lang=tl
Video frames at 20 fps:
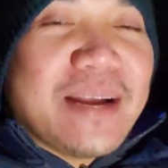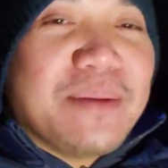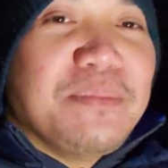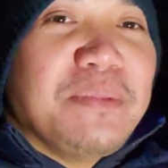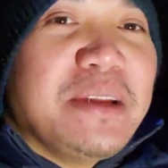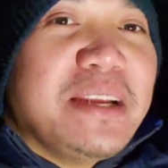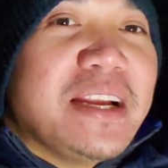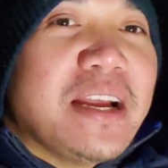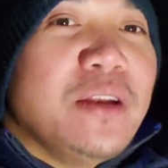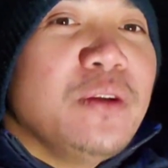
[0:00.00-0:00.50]

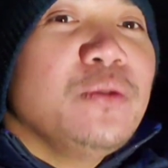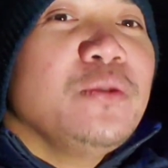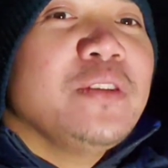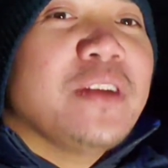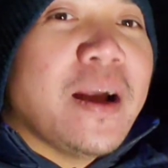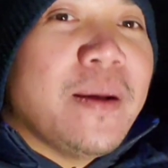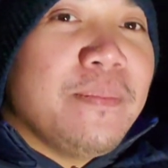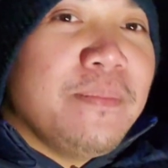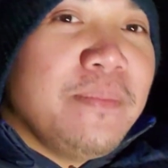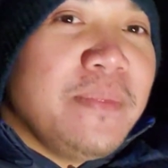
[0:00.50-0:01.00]
kami ganon
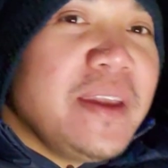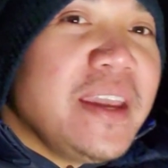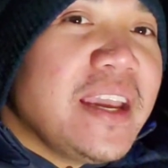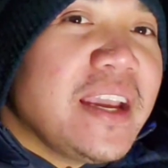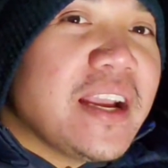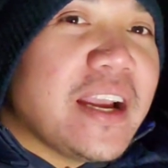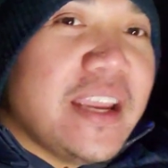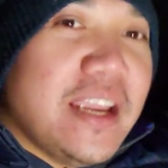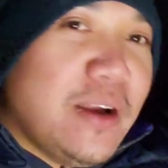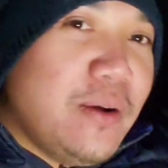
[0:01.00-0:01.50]
kami,
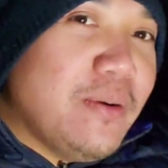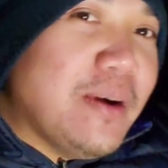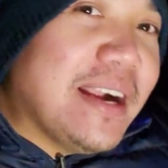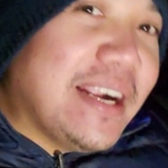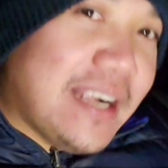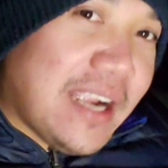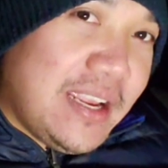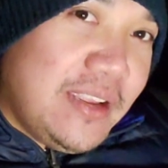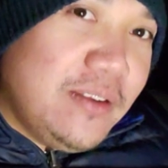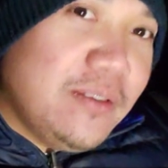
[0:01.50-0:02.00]
kaya wag
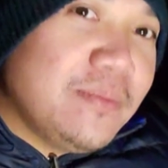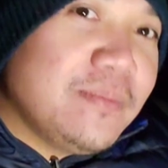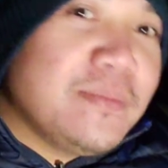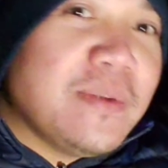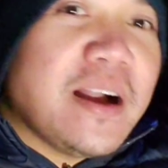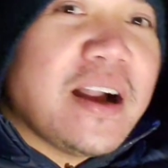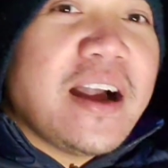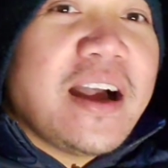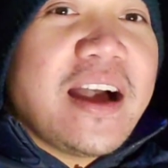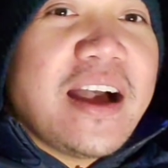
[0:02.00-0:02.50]
kayong
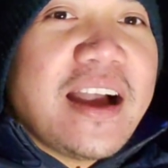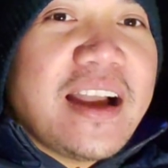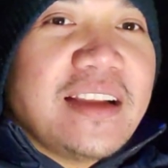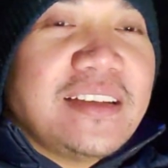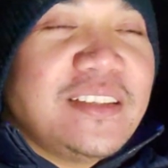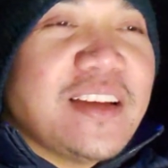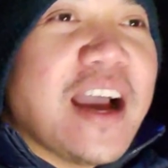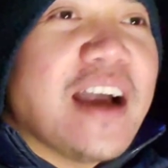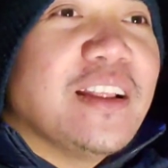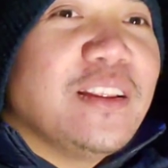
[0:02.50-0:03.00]

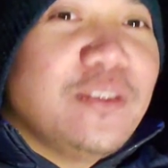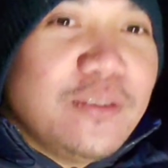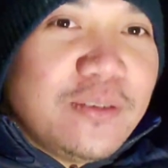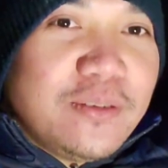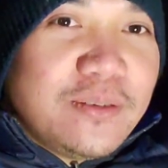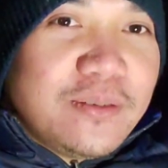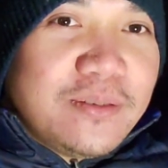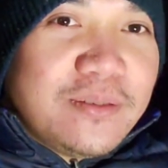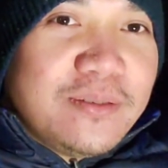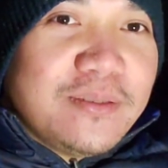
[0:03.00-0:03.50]

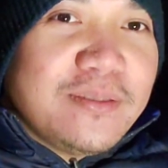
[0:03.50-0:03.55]
masyadong